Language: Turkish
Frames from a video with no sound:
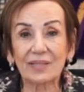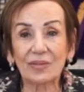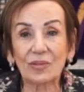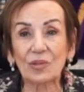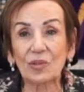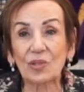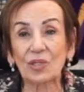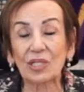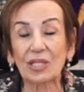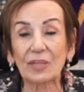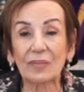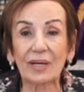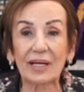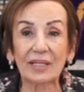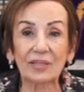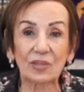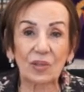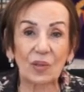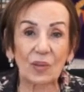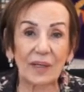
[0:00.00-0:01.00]
uygulama
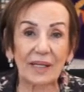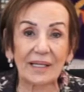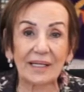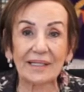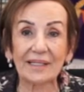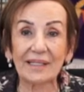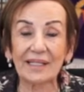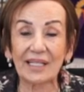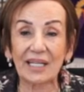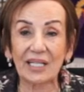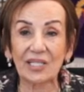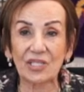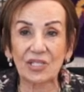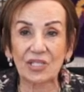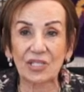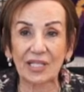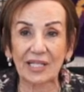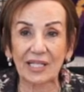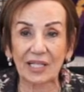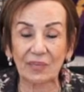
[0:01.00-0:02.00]
atölyelerine
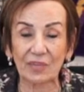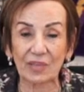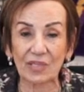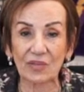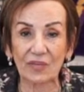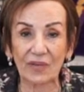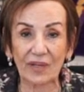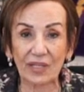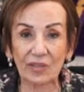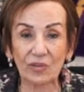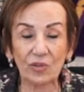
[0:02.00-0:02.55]
geçişlerimiz var.